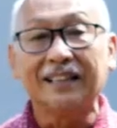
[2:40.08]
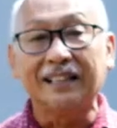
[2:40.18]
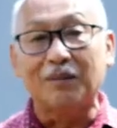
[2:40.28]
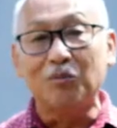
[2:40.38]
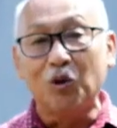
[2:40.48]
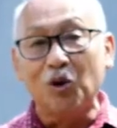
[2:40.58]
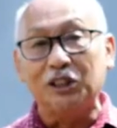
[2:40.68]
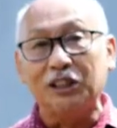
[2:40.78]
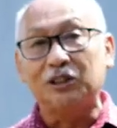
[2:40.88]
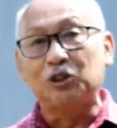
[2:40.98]
kita
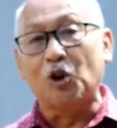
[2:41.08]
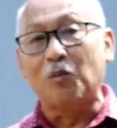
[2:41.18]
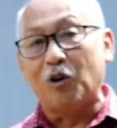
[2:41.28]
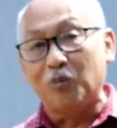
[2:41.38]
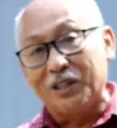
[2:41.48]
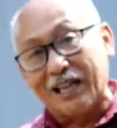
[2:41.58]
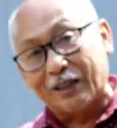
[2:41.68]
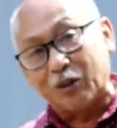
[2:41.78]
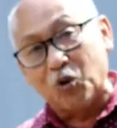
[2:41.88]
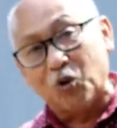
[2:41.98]
menguji coba ubi
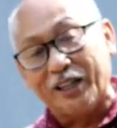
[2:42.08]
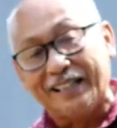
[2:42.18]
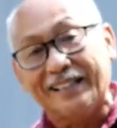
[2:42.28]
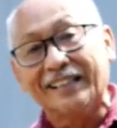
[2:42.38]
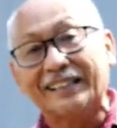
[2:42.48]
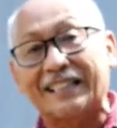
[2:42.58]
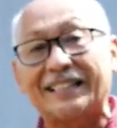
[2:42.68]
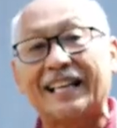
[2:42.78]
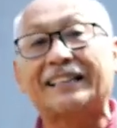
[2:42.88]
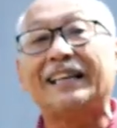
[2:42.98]
jalar ungu ini
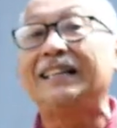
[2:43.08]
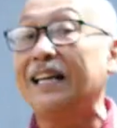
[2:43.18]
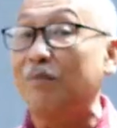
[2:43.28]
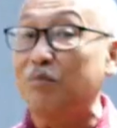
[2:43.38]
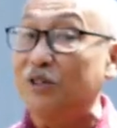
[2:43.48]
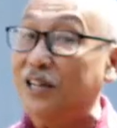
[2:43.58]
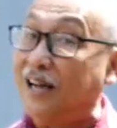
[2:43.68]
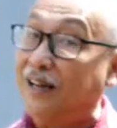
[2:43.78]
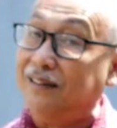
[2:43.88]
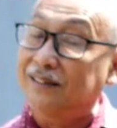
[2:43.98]
ternyata dia
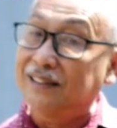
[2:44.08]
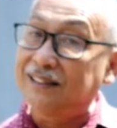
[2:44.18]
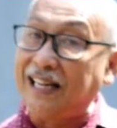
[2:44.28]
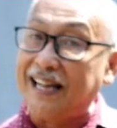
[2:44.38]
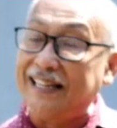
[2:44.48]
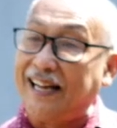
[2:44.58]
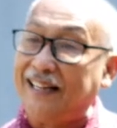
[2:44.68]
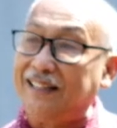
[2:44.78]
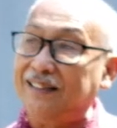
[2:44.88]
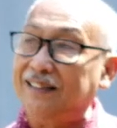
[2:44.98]
punya
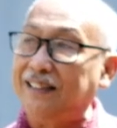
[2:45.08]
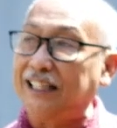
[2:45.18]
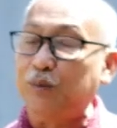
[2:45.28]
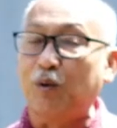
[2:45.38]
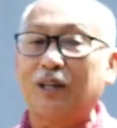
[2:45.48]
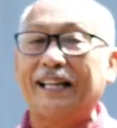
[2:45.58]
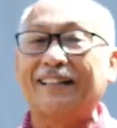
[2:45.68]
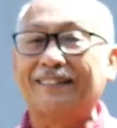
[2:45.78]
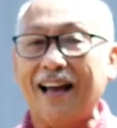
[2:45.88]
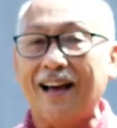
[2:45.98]
daya respon
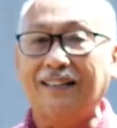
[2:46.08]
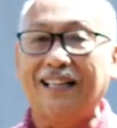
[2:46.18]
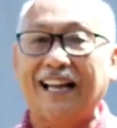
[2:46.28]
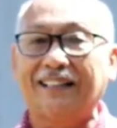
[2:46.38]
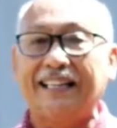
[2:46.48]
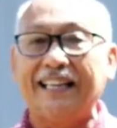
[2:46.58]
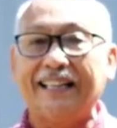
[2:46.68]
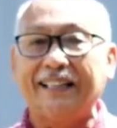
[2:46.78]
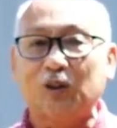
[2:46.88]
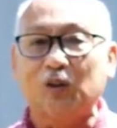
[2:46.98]
daya tahan di lahan
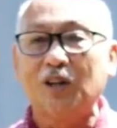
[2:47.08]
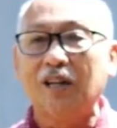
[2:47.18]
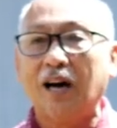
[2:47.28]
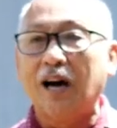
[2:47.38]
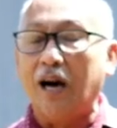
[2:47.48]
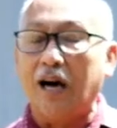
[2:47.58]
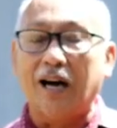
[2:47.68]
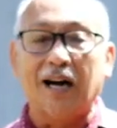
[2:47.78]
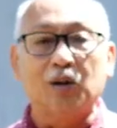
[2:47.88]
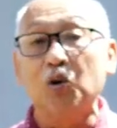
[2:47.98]
kering itu
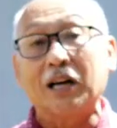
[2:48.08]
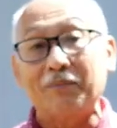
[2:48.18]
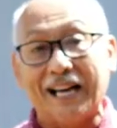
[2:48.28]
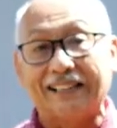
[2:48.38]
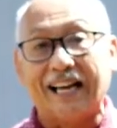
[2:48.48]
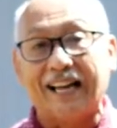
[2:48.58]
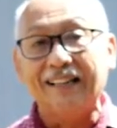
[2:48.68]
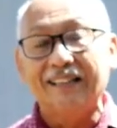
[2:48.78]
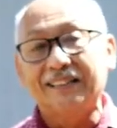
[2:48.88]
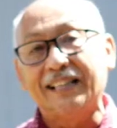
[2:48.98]
uh, luar biasa
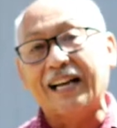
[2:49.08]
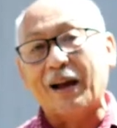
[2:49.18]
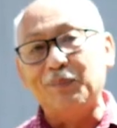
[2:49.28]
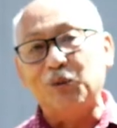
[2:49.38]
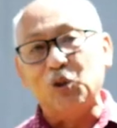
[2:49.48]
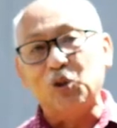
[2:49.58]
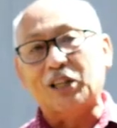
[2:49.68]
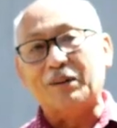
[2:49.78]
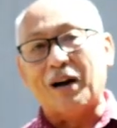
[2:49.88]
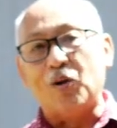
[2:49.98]
sehingga kami
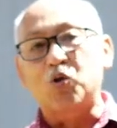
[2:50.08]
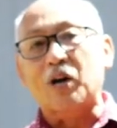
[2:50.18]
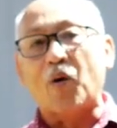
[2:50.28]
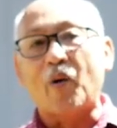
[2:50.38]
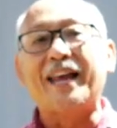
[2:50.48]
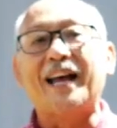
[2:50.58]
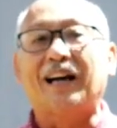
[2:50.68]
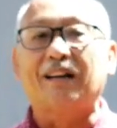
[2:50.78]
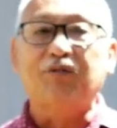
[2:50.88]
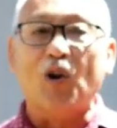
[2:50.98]
putuskan bahwa UKW
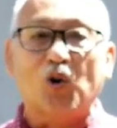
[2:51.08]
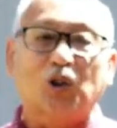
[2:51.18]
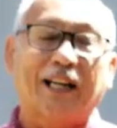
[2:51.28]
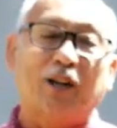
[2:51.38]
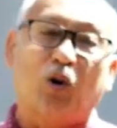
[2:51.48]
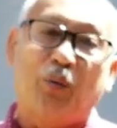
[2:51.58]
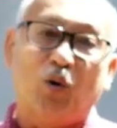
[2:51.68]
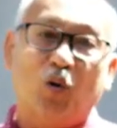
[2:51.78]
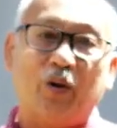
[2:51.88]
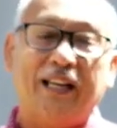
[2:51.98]
akan fokus dengan ubi
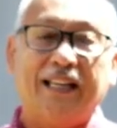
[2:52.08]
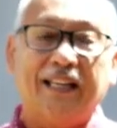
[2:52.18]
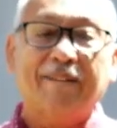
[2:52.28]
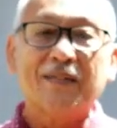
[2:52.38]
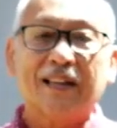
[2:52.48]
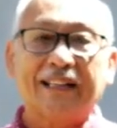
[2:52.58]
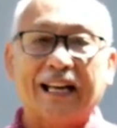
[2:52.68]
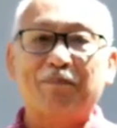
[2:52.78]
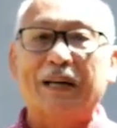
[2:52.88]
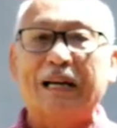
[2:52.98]
ungu ini
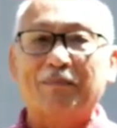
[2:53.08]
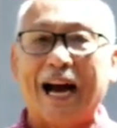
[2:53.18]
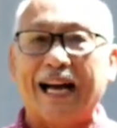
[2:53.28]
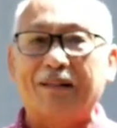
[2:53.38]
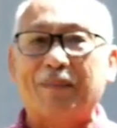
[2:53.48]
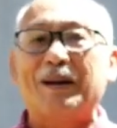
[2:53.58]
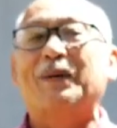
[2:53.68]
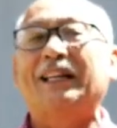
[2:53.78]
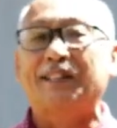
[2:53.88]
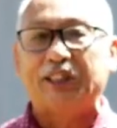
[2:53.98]
dalam pengembangan baik
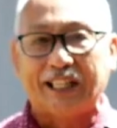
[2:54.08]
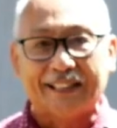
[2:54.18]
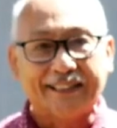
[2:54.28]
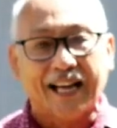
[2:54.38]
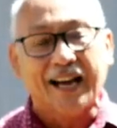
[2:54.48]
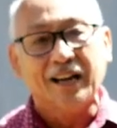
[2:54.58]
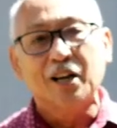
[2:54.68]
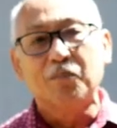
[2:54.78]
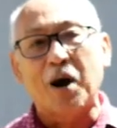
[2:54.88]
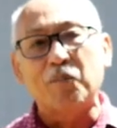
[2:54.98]
pada risetnya
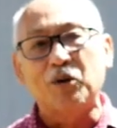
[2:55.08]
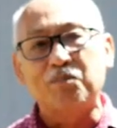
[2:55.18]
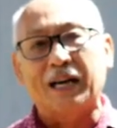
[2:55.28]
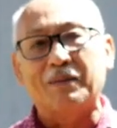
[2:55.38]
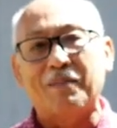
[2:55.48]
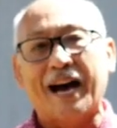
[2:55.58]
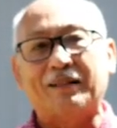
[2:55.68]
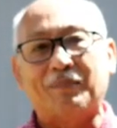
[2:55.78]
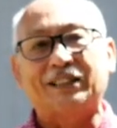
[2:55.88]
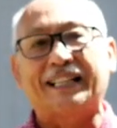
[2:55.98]
maupun
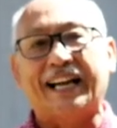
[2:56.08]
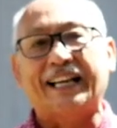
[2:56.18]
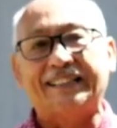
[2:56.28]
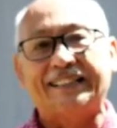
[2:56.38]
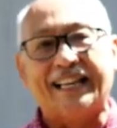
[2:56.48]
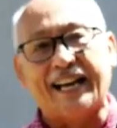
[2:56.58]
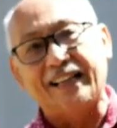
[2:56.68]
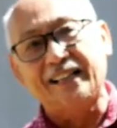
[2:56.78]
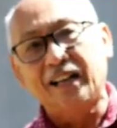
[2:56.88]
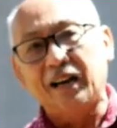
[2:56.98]
pengembangan masyarakatnya
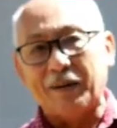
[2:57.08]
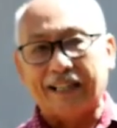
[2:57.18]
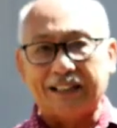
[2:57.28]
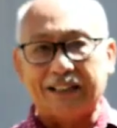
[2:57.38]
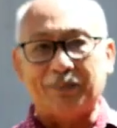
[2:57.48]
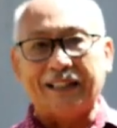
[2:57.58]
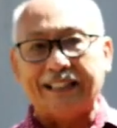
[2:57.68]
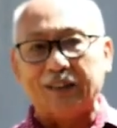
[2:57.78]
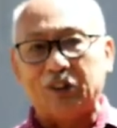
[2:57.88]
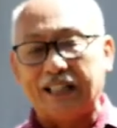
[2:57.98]
pada
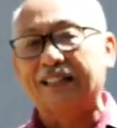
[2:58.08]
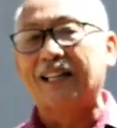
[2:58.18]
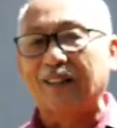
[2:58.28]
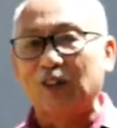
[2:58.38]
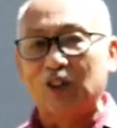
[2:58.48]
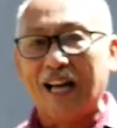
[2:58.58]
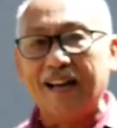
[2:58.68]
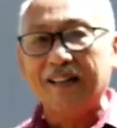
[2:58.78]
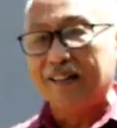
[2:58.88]
kesempatan diskusinya selanjutnya